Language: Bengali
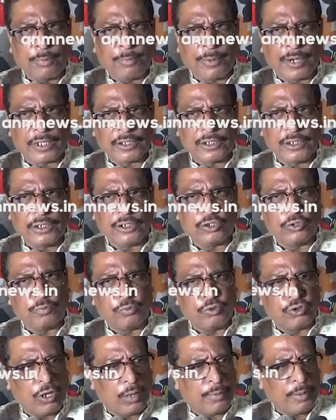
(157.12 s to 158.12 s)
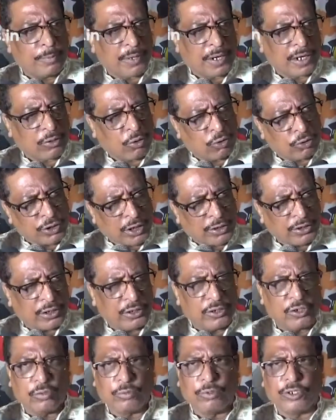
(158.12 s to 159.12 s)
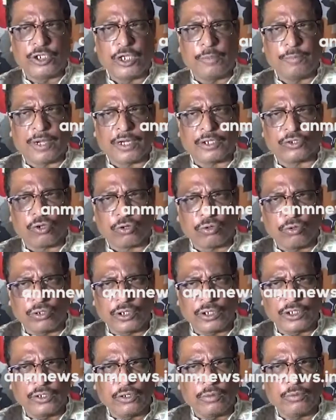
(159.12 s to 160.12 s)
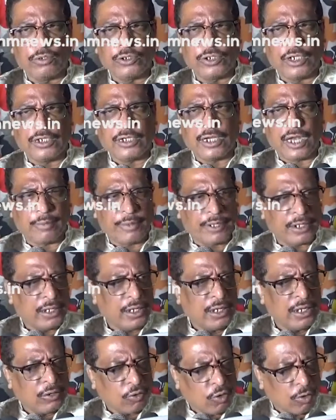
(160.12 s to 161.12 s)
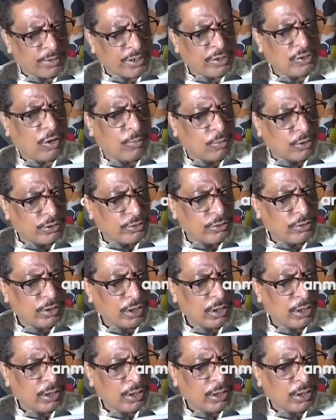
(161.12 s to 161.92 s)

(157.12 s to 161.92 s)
পাড়াতে কিন্তু পুজো হবে পাড়ার গণতান্ত্রিক নিয়ম অনুযায়ী পাড়ার সকলকে নিয়ম অনুযায়ী ক্লাবের কমিটি অবহিত